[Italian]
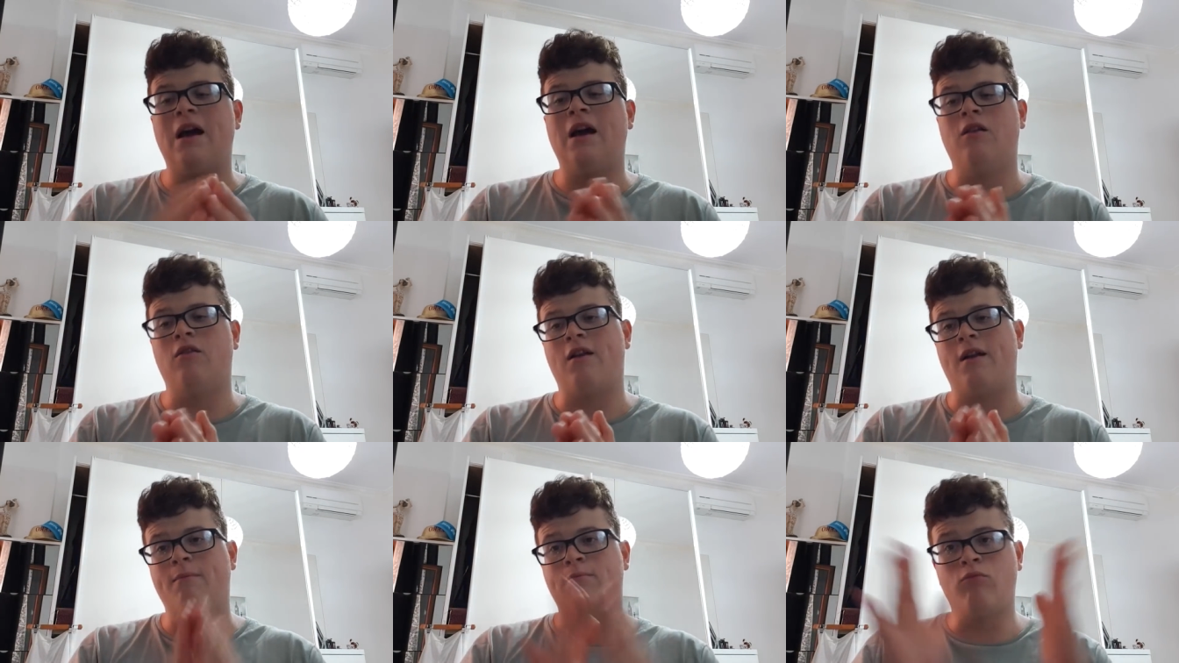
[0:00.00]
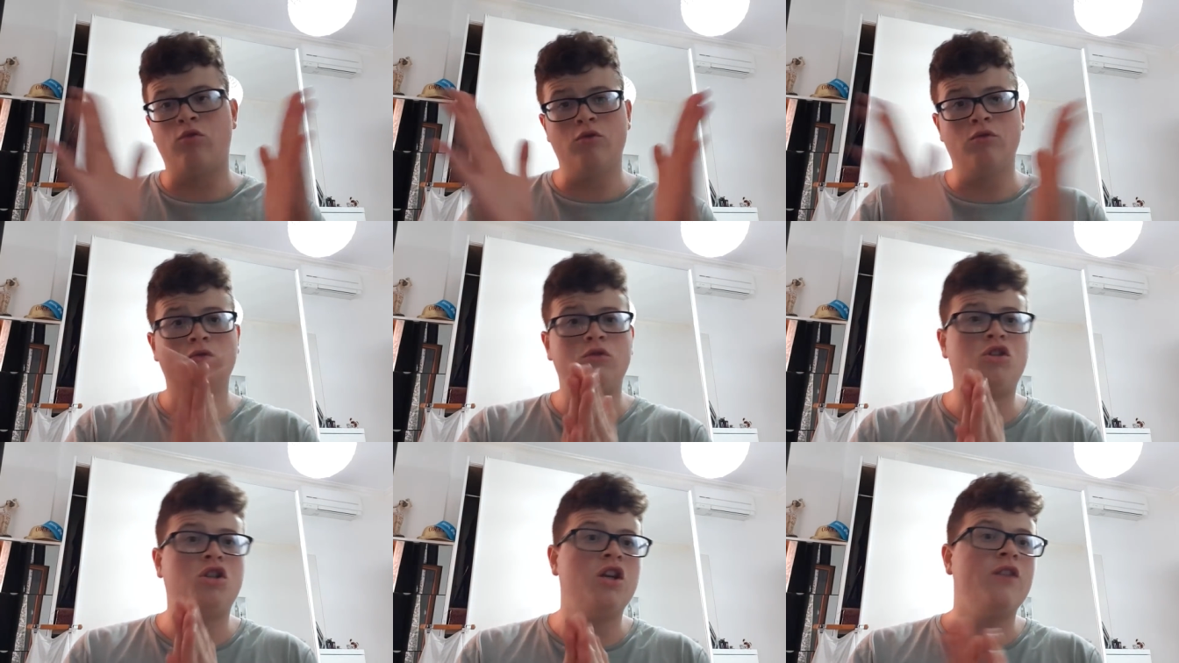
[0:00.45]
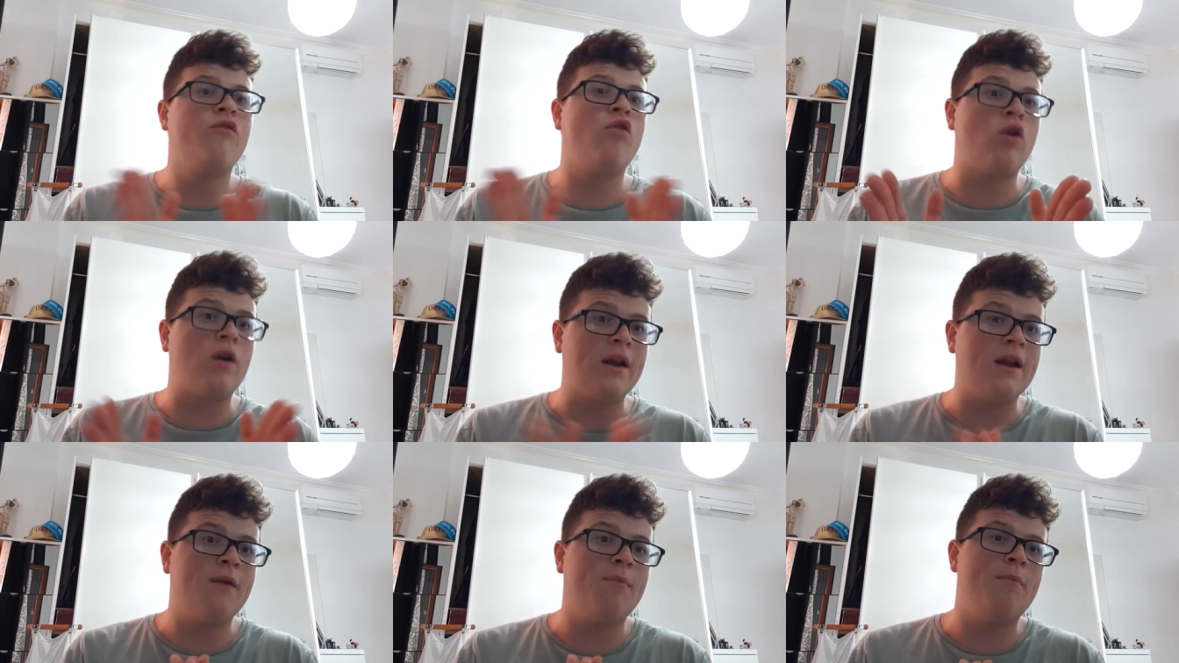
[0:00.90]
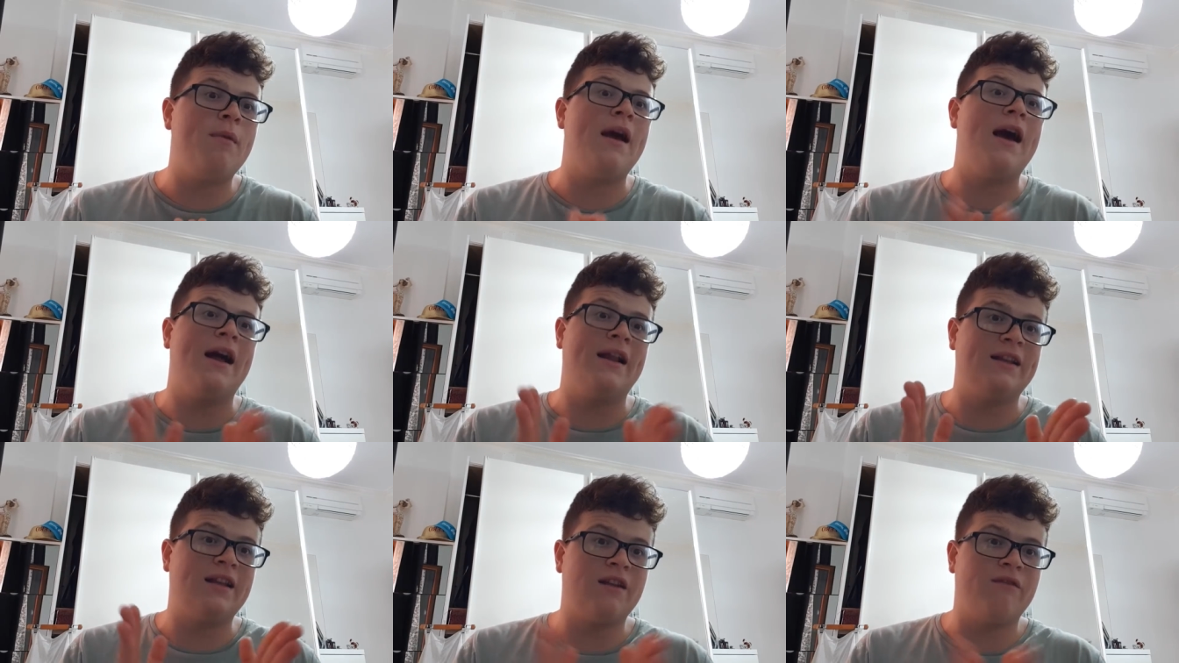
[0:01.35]
Allora, Bonucci vorrebbe
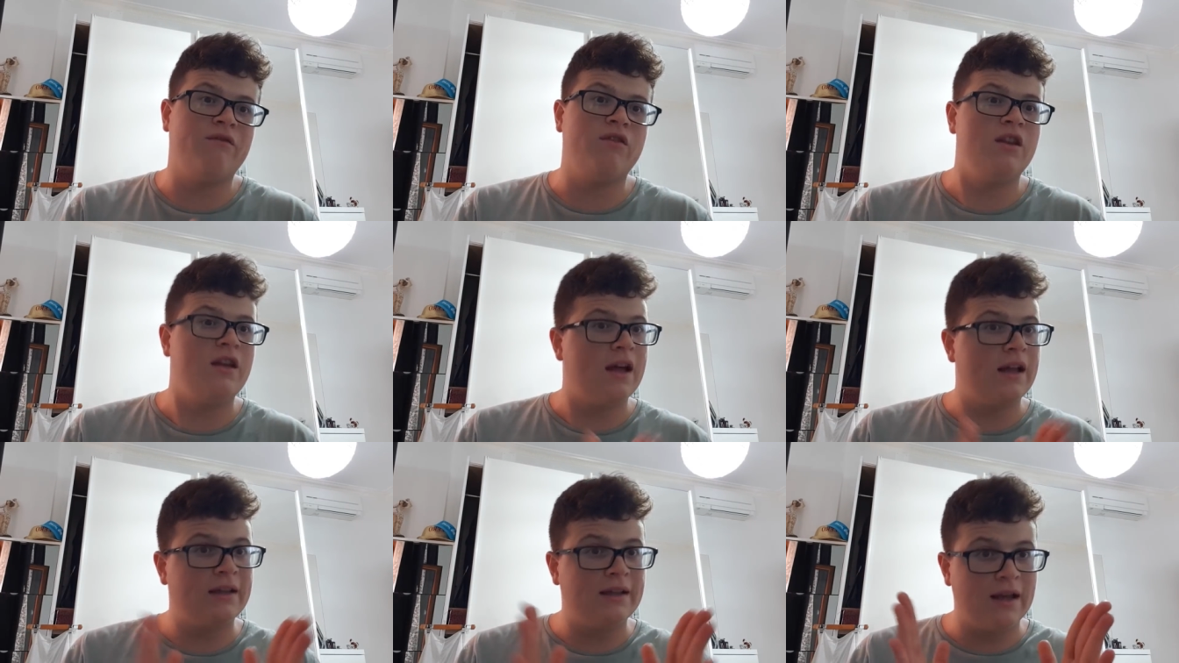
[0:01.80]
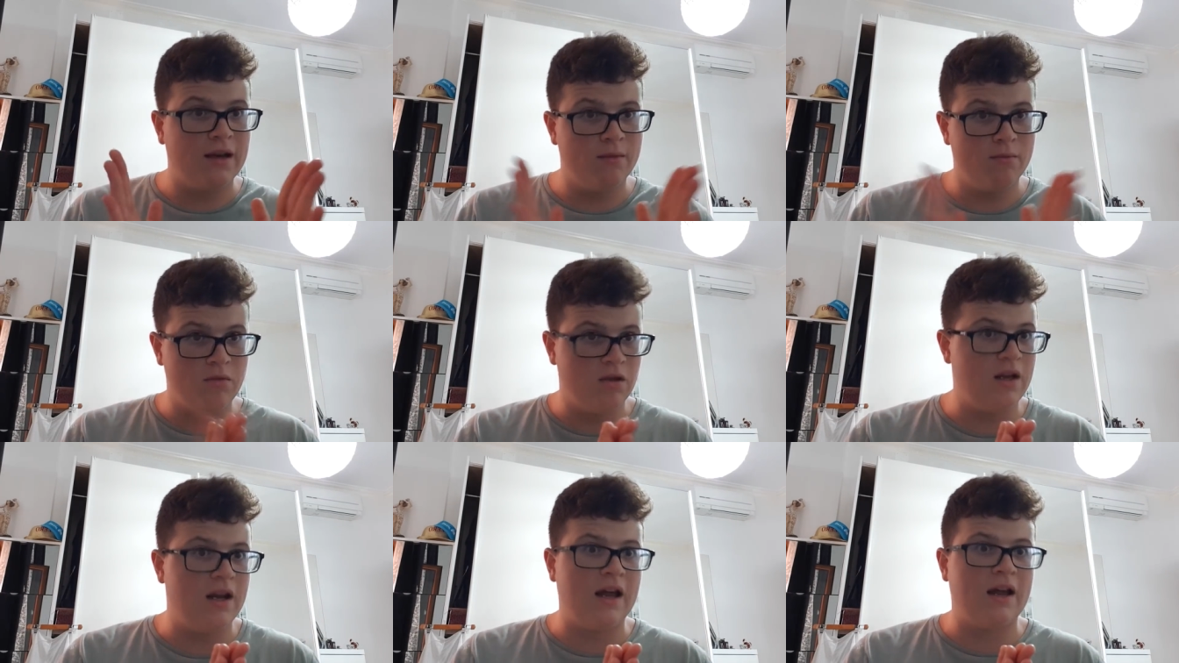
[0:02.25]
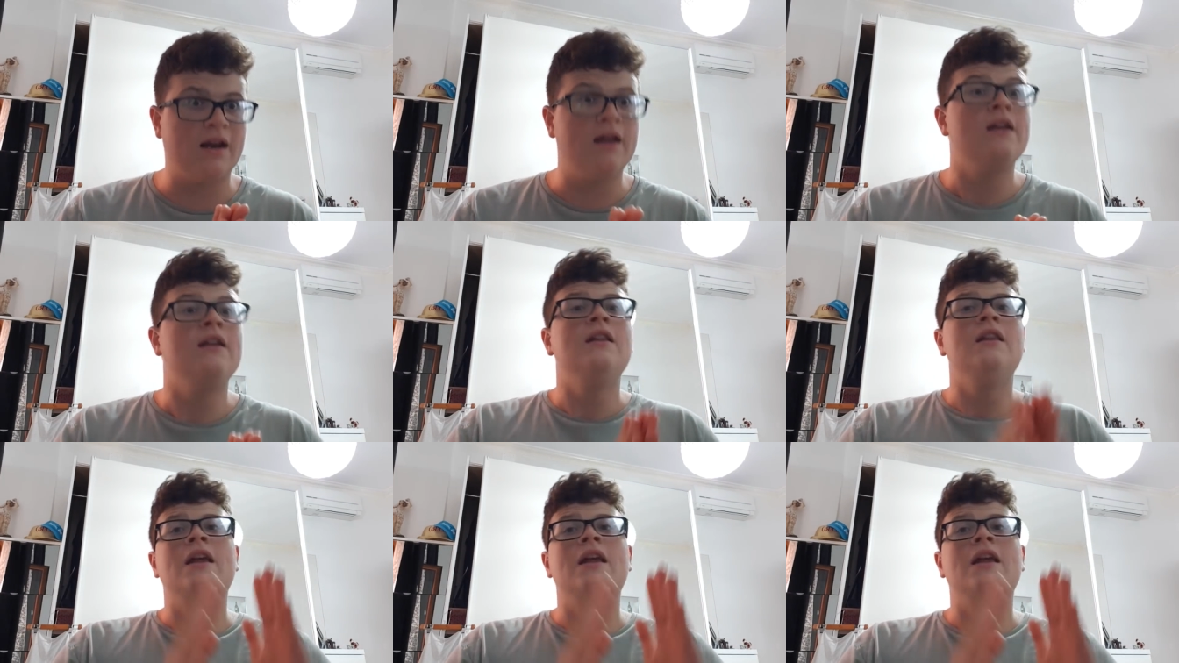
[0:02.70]
andare via dal Milan